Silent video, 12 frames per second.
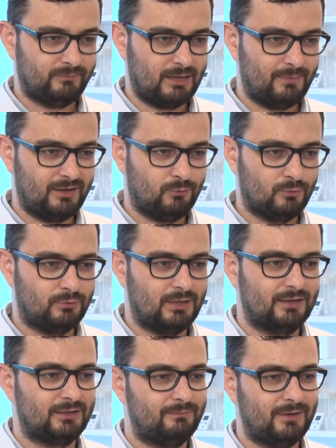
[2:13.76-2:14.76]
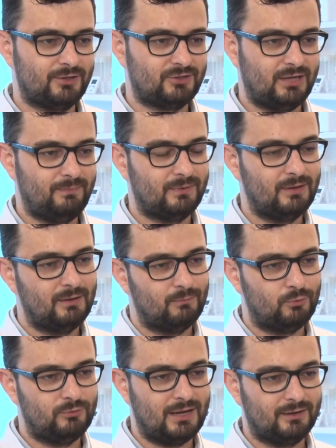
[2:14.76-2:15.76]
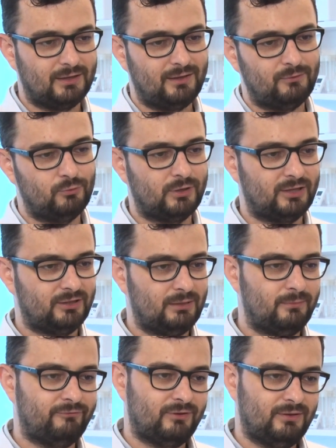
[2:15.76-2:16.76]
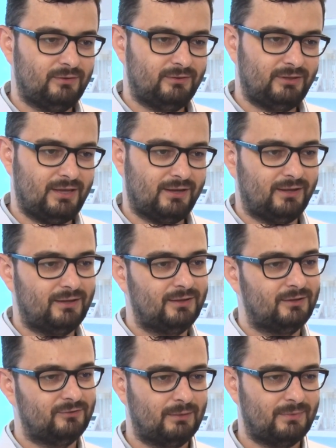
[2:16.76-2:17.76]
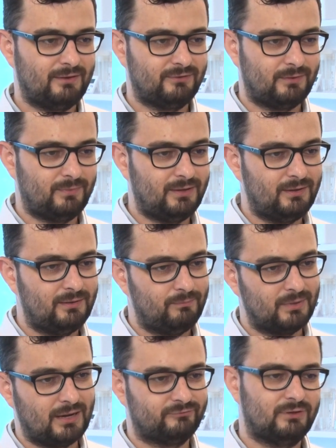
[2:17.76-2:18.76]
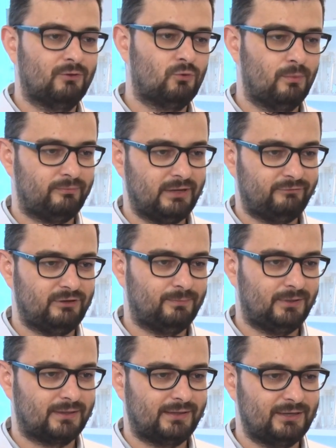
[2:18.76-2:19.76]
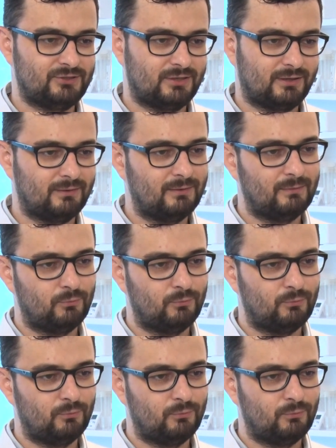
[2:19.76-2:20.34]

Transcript: Temel dokulardan başlayıp bunlarla ürettiğimiz deri, damar gibi biraz daha kompleks yapılara geçtik.